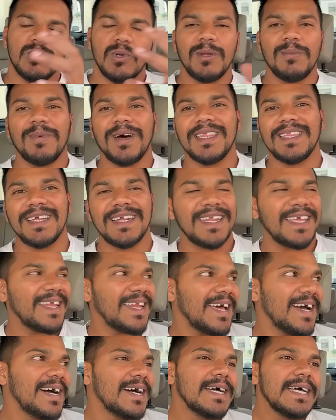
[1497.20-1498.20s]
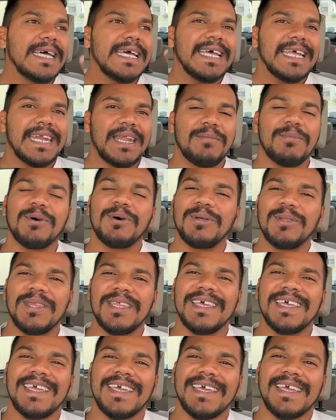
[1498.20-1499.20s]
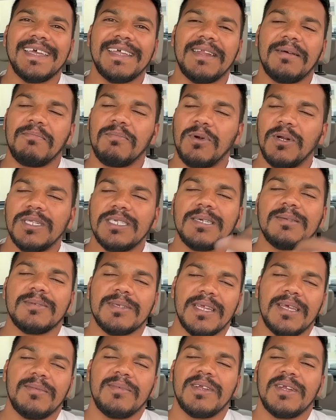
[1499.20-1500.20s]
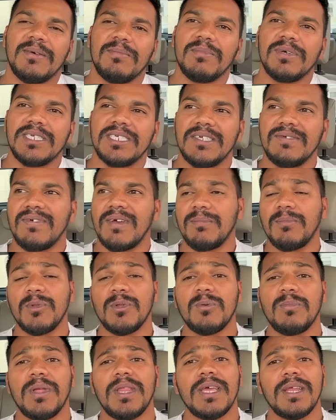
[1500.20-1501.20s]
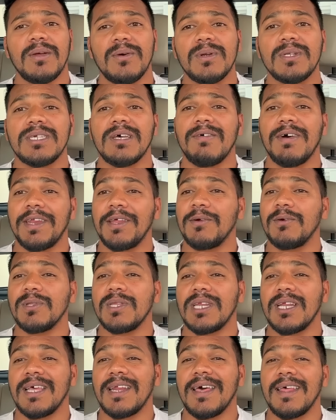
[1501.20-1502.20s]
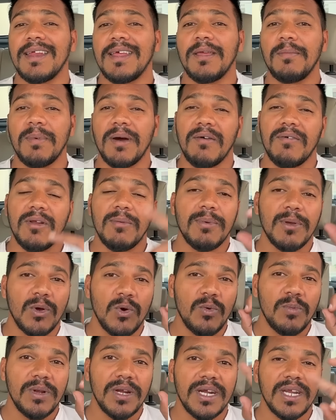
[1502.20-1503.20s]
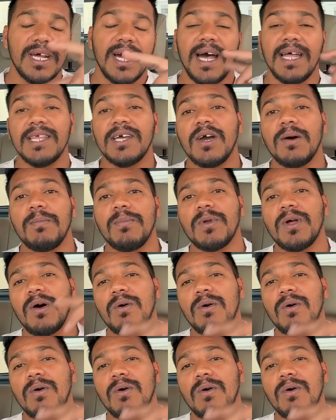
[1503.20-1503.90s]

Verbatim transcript: சொல்லி பார்த்துக்கிட்டிங்கன்னா நமக்கு வந்து நம்மளோட சப்ஸ்கிரைபர் நம்ம ஜி ஃபேம் வந்து பார்த்திங்கன்னா ஒரு சவாரி கொடுத்துருக்காரு இப்போ அவரை போய் கூப்பிட்டுக்கிட்டு அதுக்கப்புறம்